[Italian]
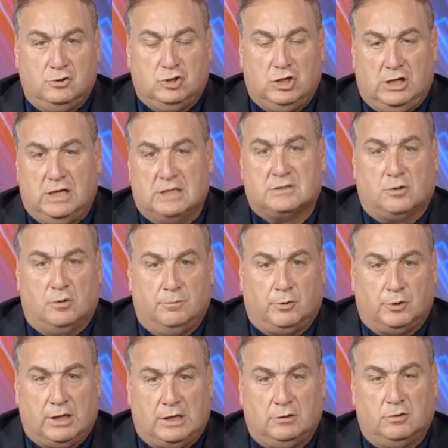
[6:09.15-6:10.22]
giri e
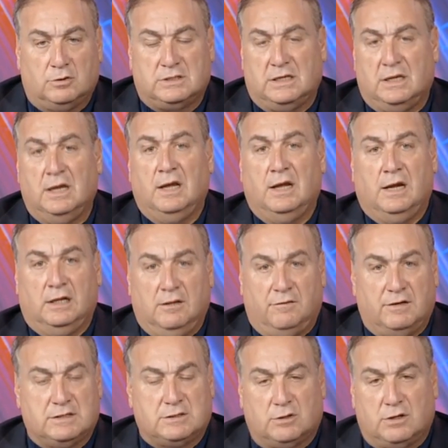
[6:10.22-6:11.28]
scomponendosi il
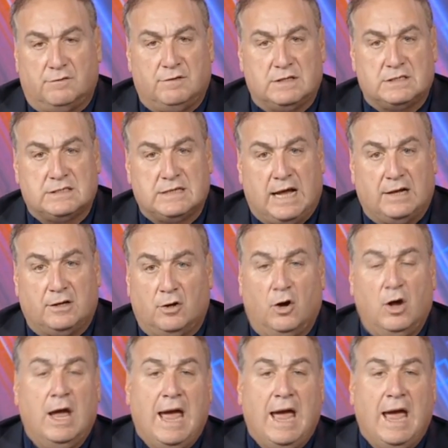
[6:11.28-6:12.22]
difensore avversario.